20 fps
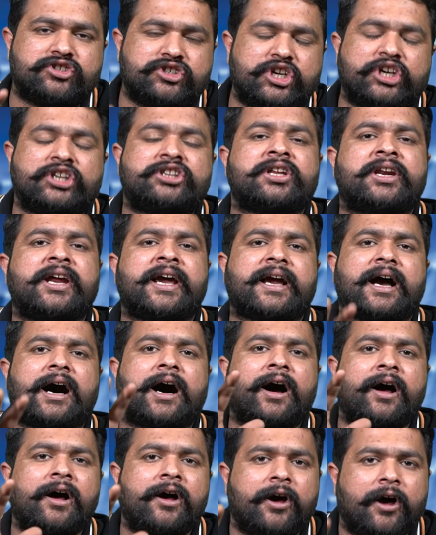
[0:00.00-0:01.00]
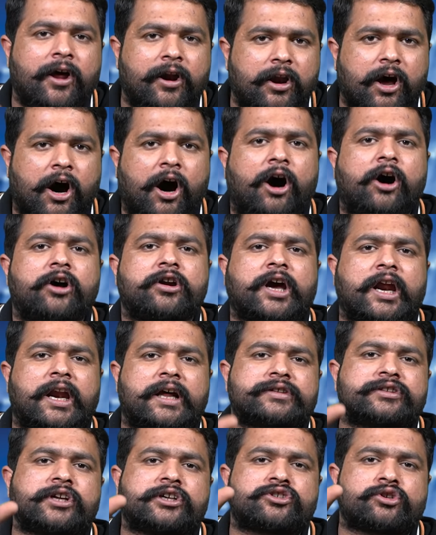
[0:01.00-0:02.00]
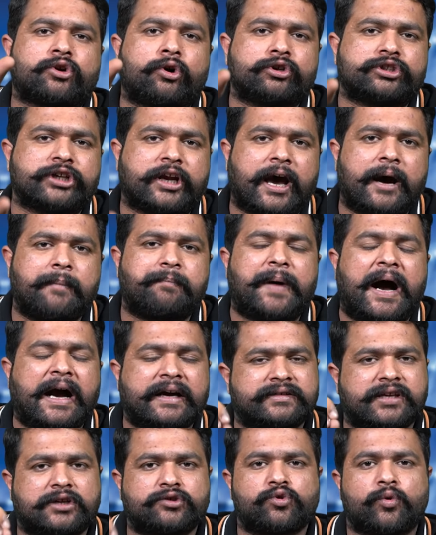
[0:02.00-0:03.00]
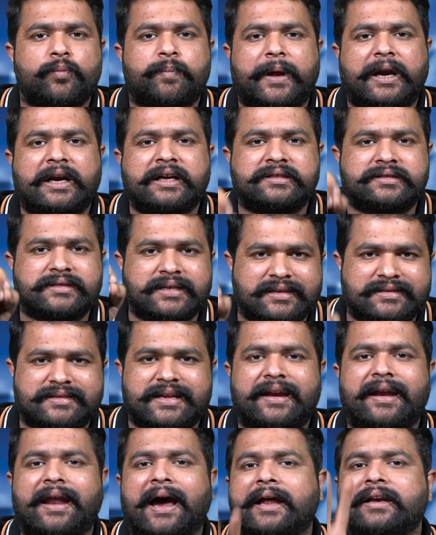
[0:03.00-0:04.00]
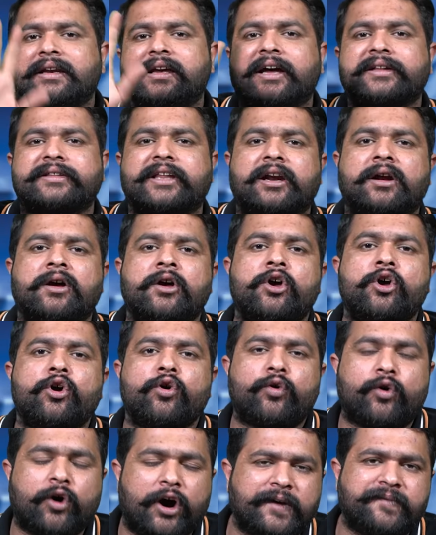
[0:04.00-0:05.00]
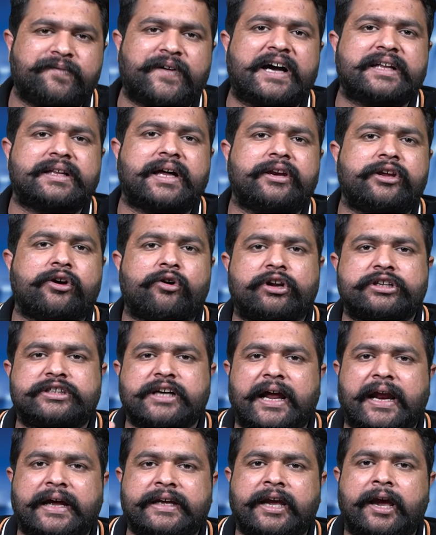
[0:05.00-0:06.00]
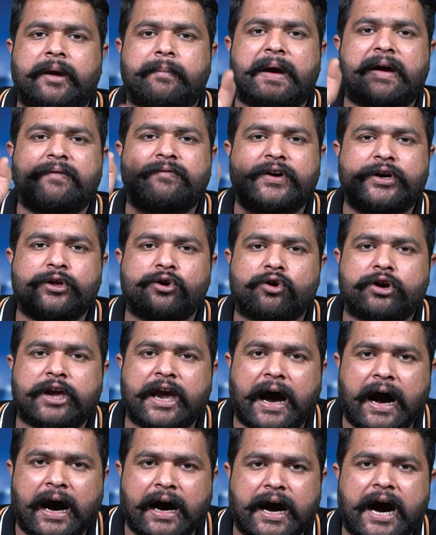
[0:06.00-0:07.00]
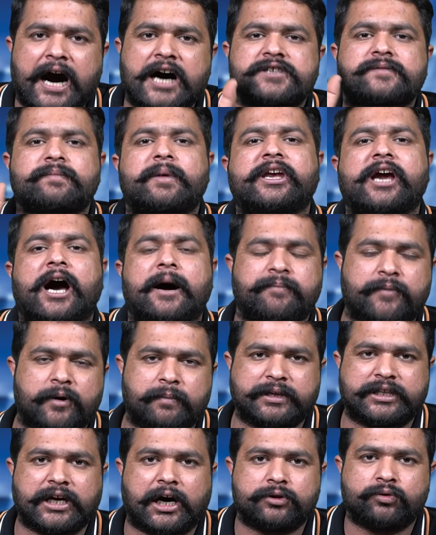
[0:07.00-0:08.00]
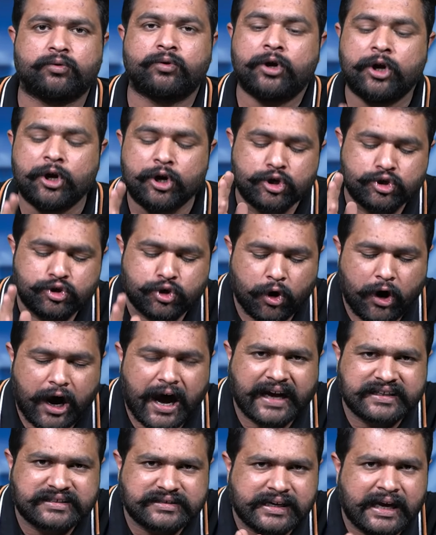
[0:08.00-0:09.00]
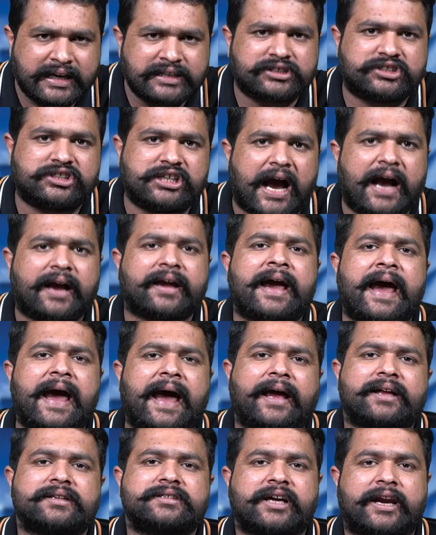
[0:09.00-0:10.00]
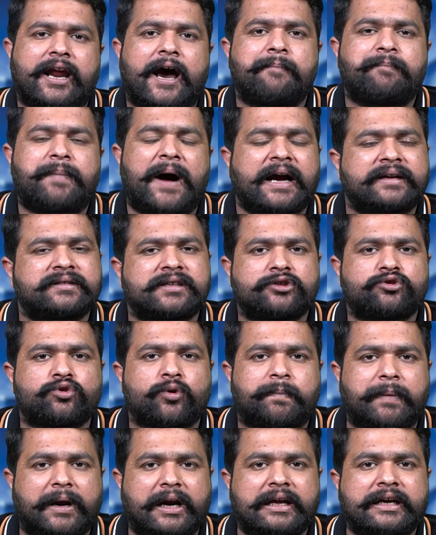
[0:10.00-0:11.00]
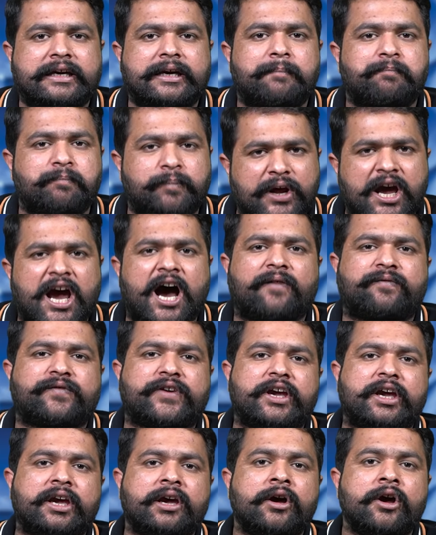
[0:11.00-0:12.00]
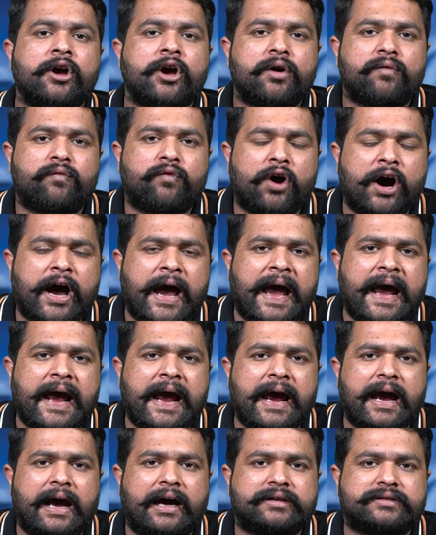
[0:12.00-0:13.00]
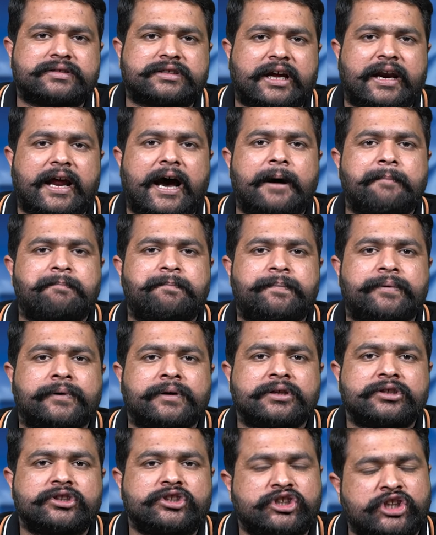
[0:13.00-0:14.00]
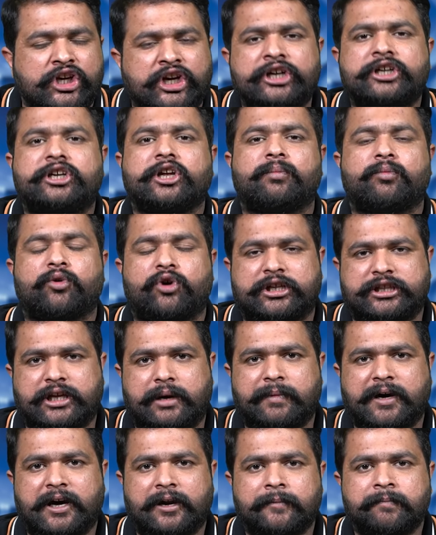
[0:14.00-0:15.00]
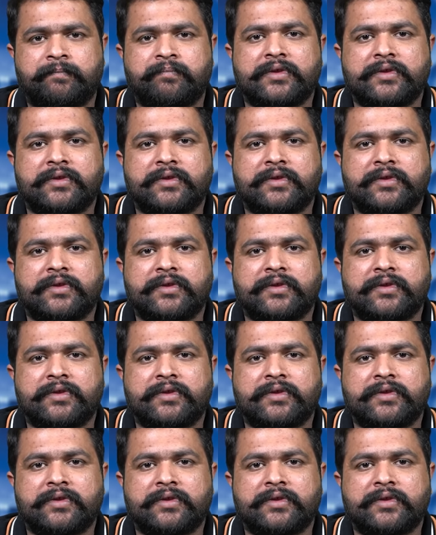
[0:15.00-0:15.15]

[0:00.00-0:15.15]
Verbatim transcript: जीतने का लाहौर कलंदर्स को जनाब पाकिस्तान सुपर लीग सीजन नाइन के अंदर कोई फायदा नहीं होने जा रहा ये मैं वीडियो के आगाज में ही आपको बता दूं जो असल जंग है जनाब पाकिस्तान सुपर लीग के प्लेऑफ की वो है जनाब तीन टीमों के दरमियान